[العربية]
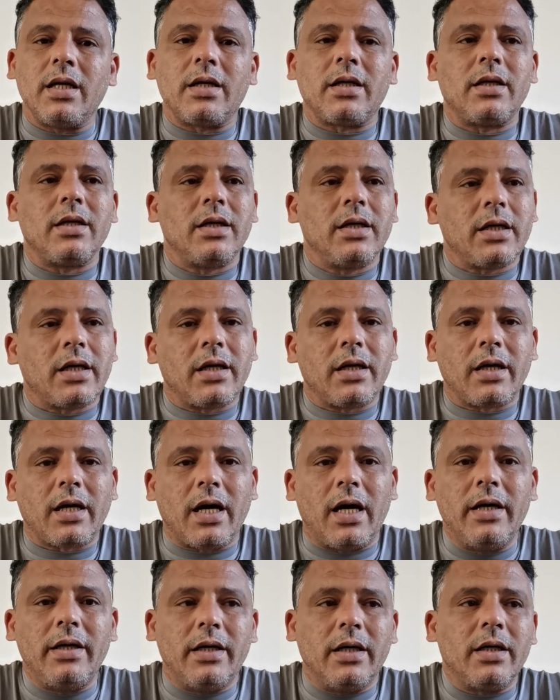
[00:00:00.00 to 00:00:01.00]
قال لك
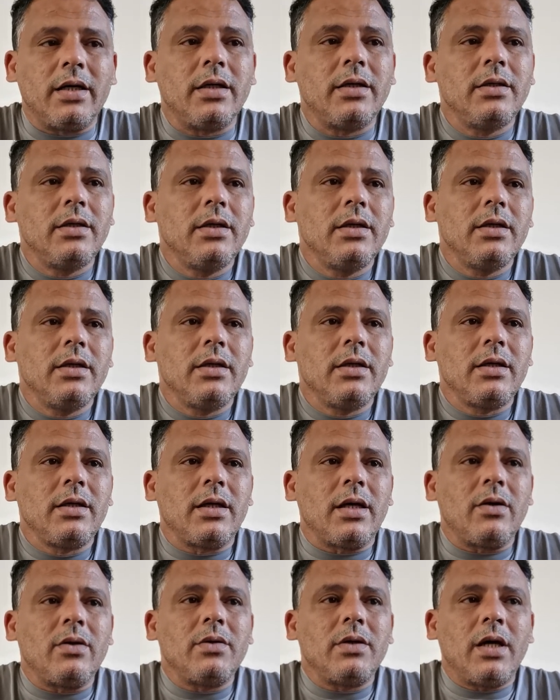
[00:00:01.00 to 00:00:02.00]
خاينه
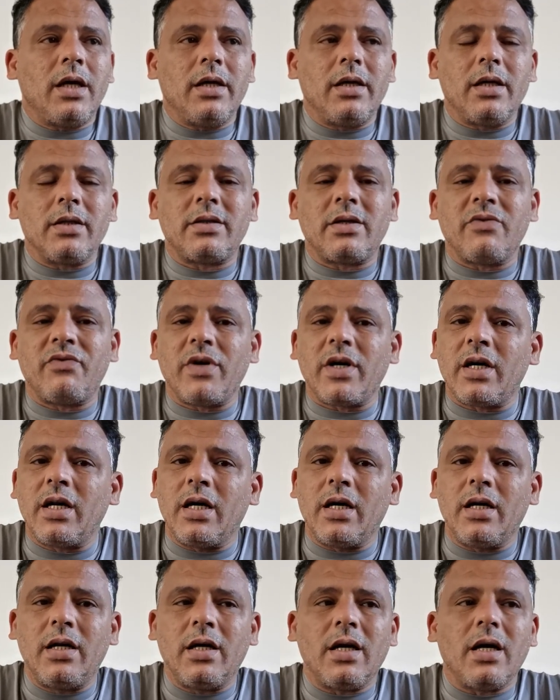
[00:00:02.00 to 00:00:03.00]
يا احنا
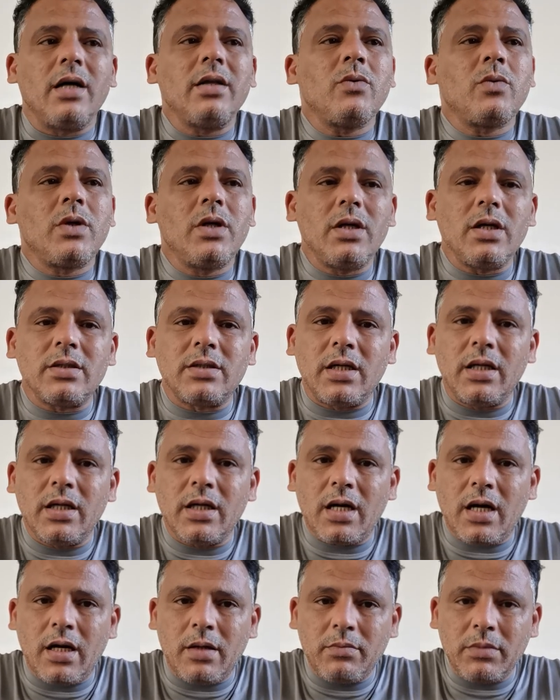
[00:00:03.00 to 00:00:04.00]
اتفقنا ان هذوك الناس
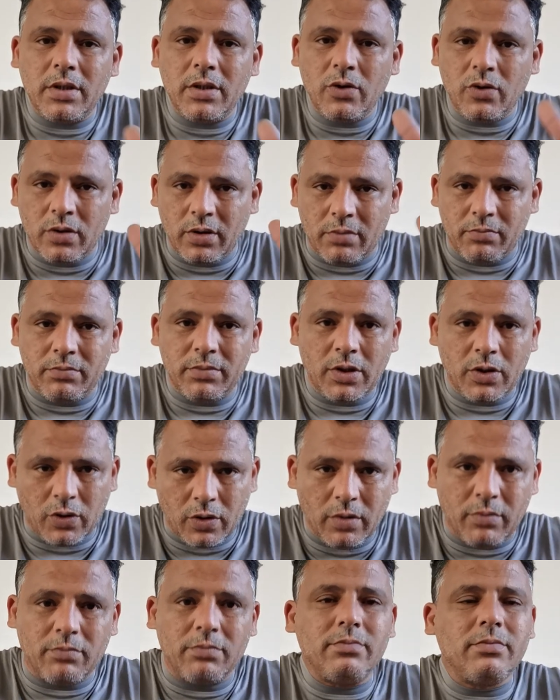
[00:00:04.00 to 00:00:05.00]
اللي راهم القدم
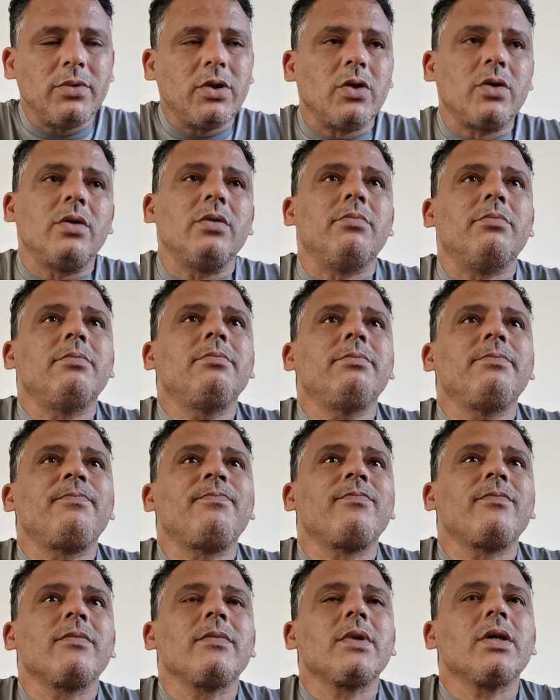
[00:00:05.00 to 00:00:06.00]
القدم القدم
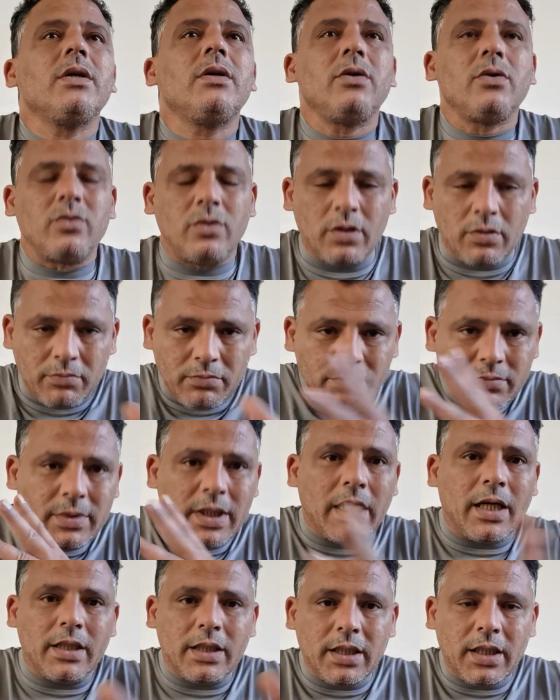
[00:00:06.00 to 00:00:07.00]
القدم
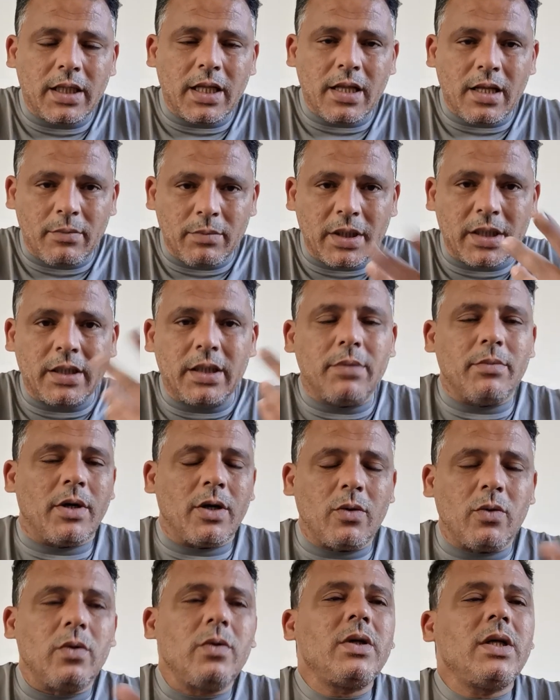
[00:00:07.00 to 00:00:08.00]
يعني النظام القديم
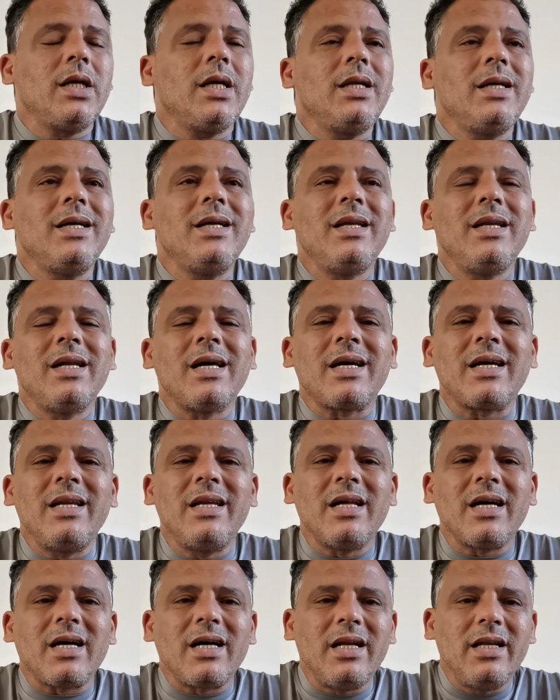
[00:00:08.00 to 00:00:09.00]
هذوك يعني الا
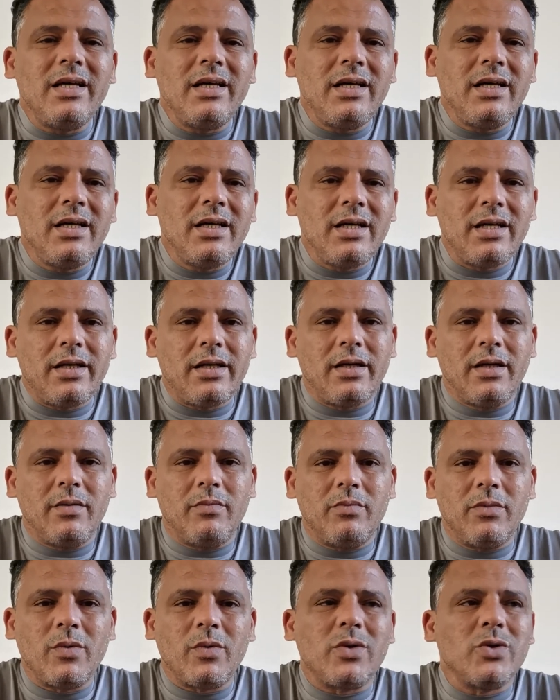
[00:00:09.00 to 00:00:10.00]
قله قليل
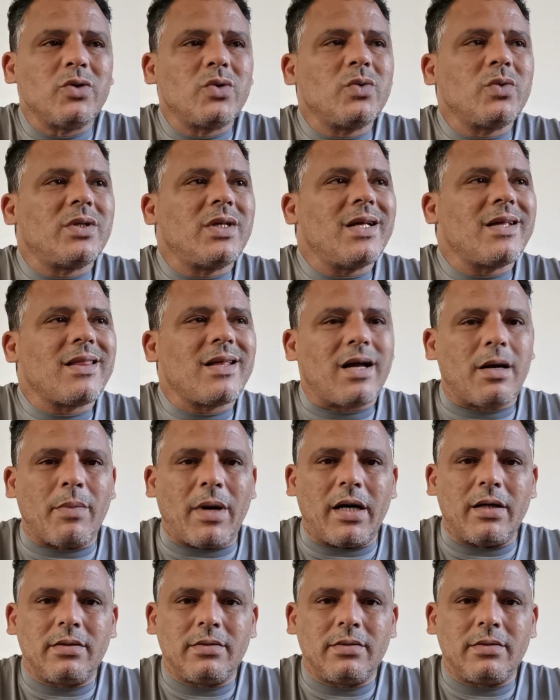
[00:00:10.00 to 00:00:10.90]
ممكن زوج ثلاثه